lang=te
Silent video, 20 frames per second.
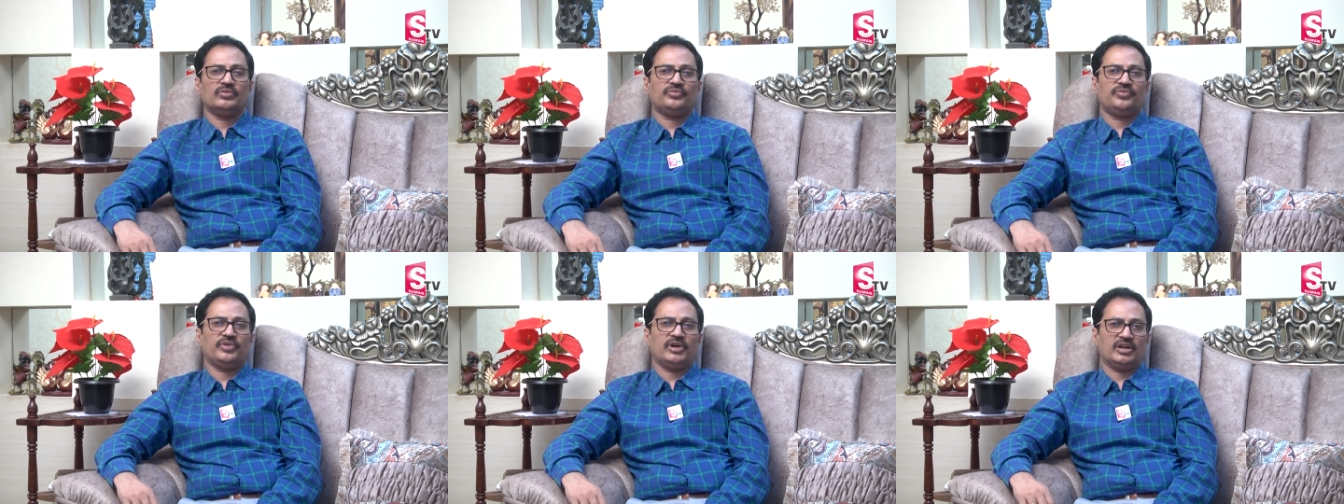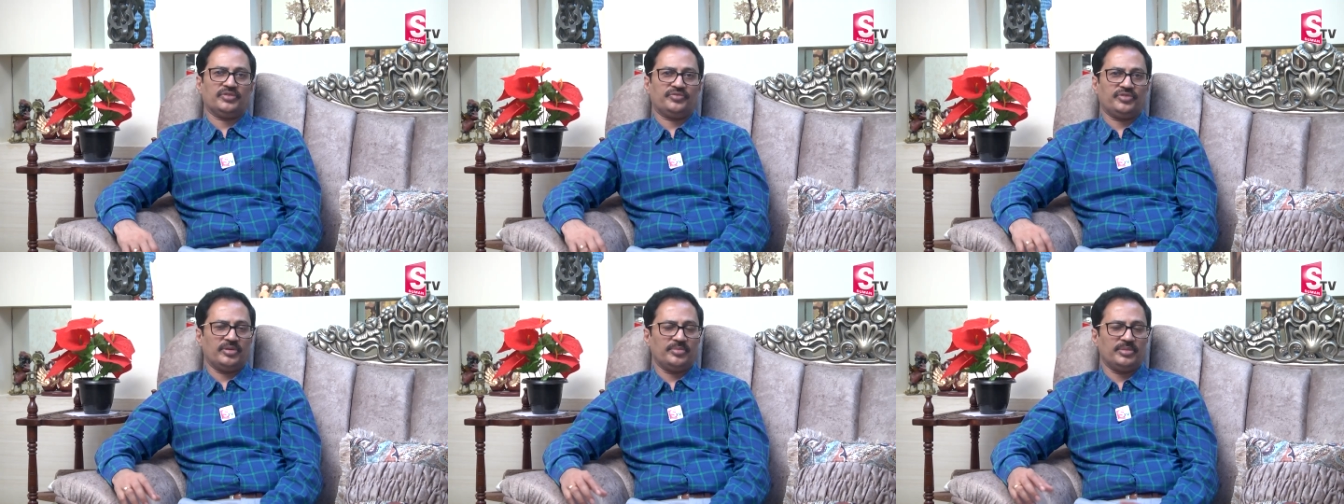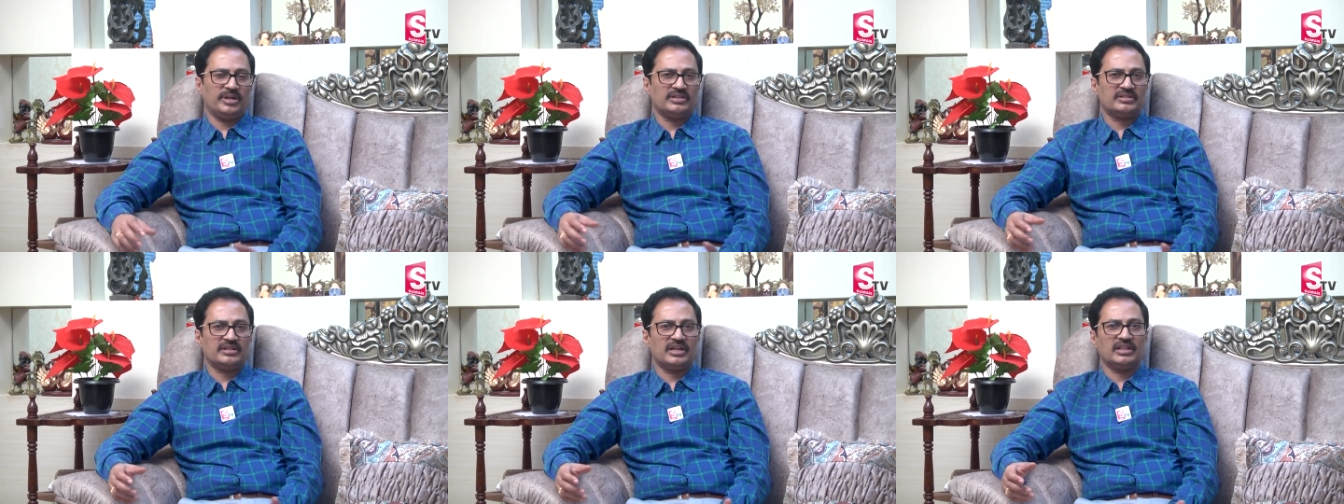ఫార్టీ ఫైవ్
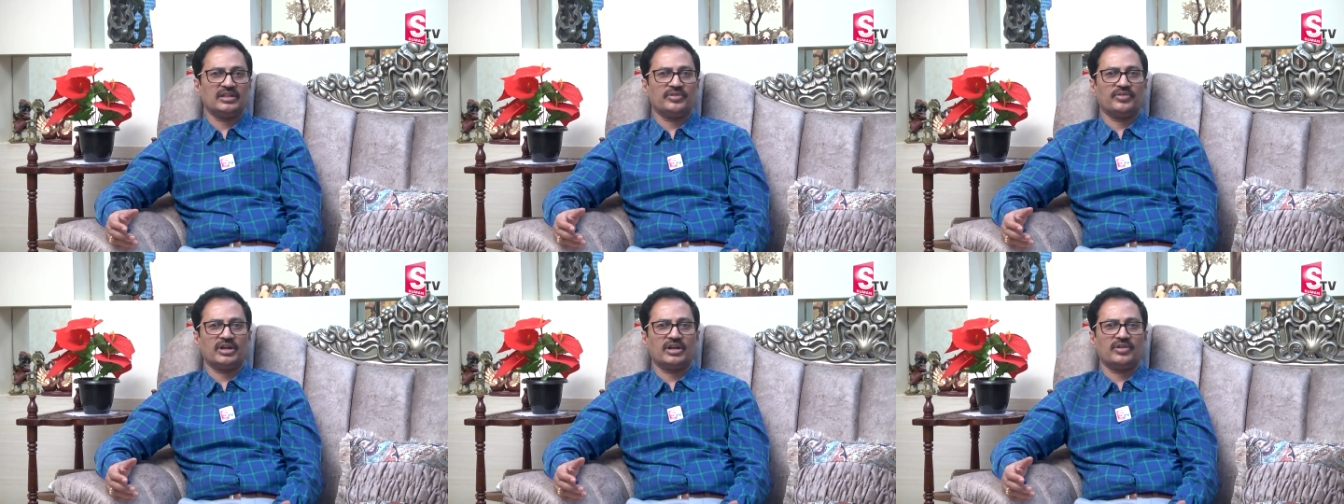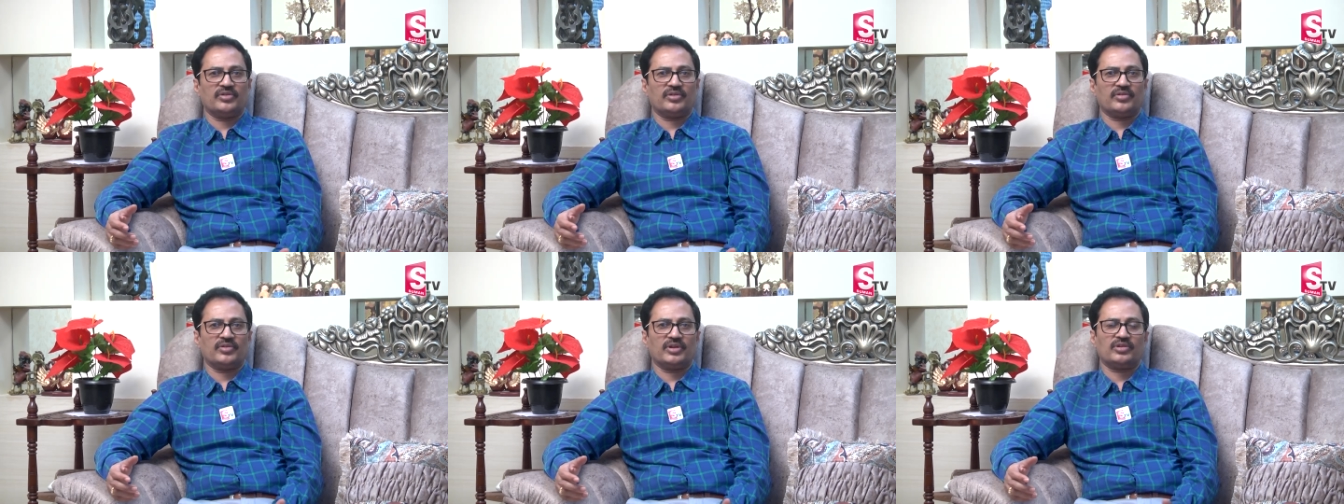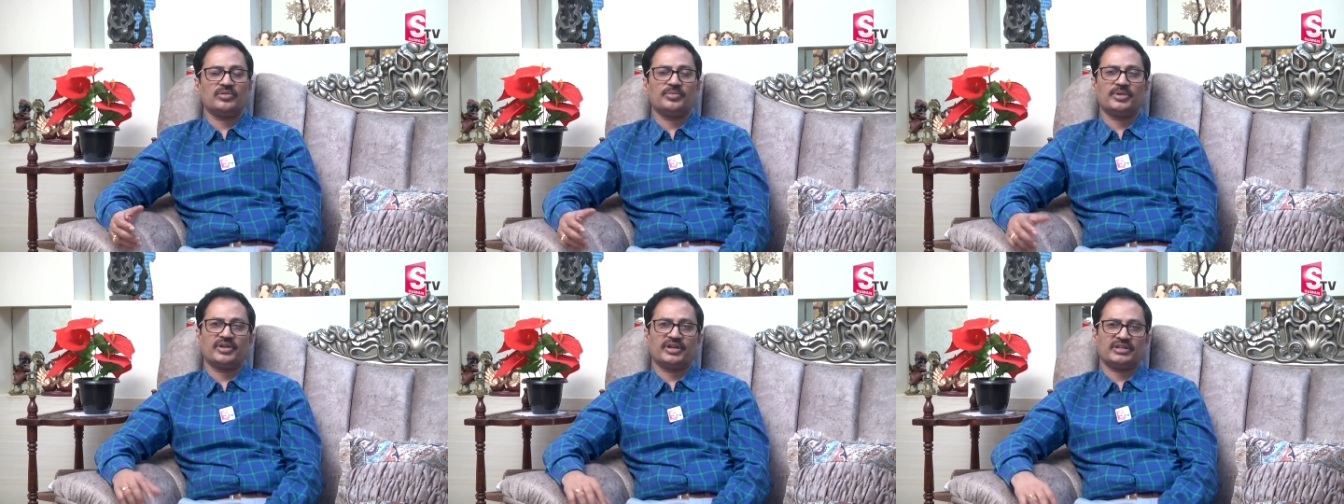మినిట్స్ లేదా వన్ అవర్
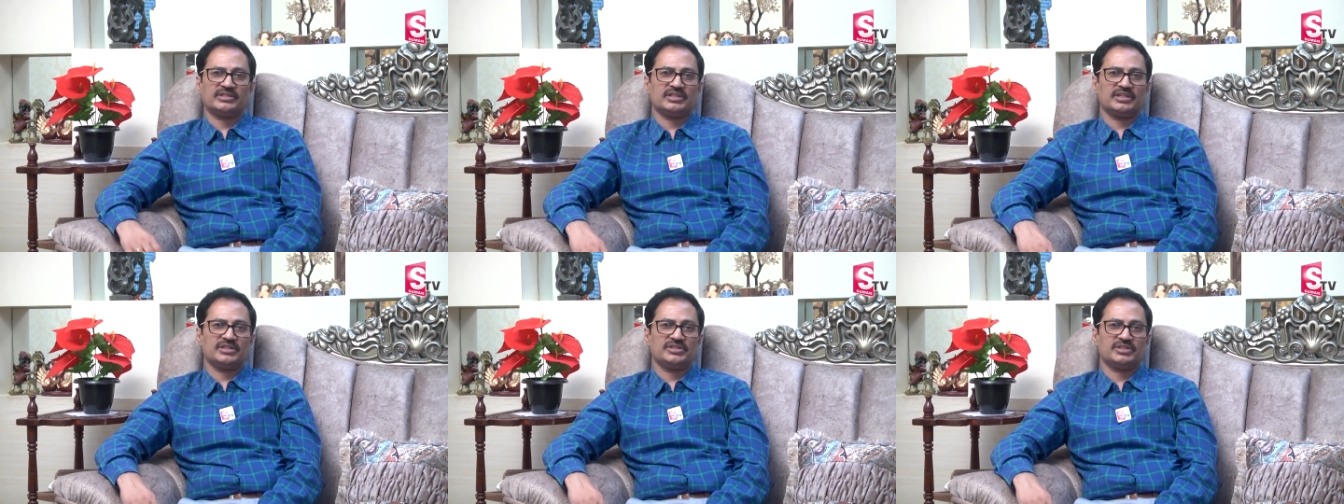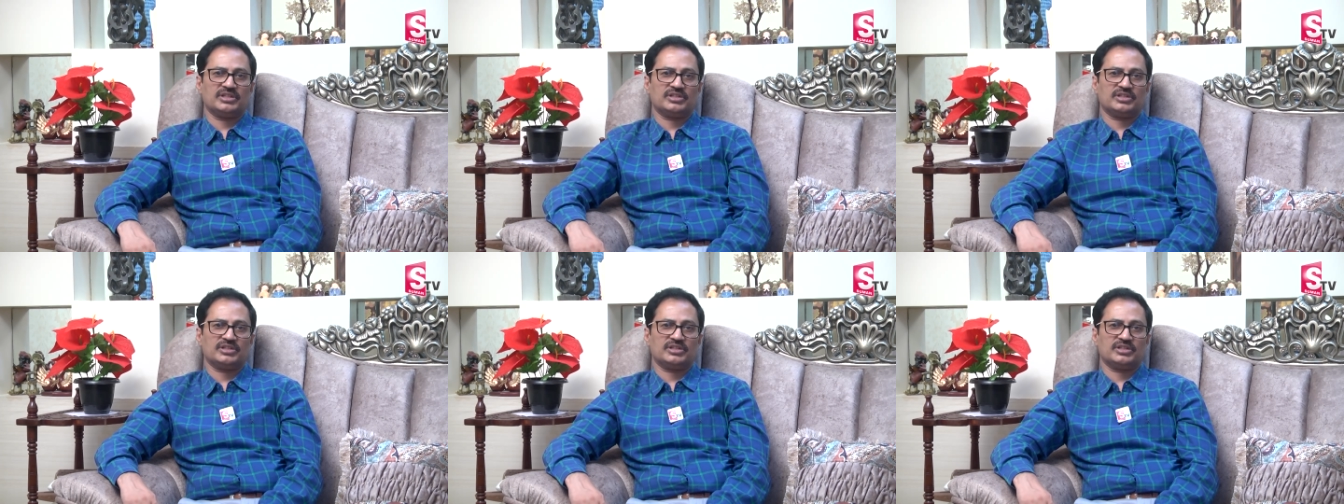వరకు మనం ఎక్సర్సైజ్